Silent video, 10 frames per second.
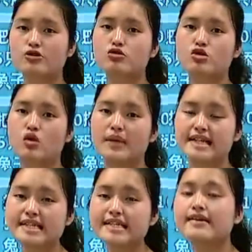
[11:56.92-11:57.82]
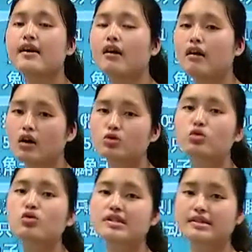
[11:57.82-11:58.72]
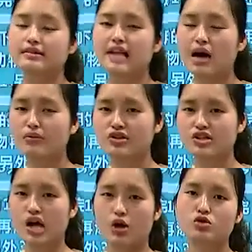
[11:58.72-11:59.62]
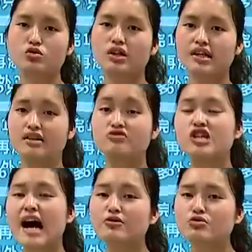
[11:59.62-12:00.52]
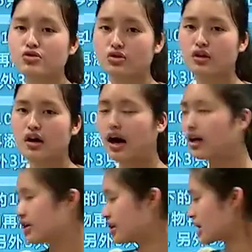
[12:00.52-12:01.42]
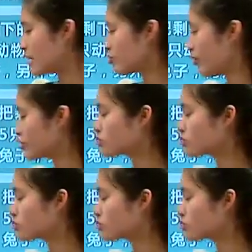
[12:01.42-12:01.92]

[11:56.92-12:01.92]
么呀？就是我们鸡和兔子它们脚数的一个差距啊，一个差距。我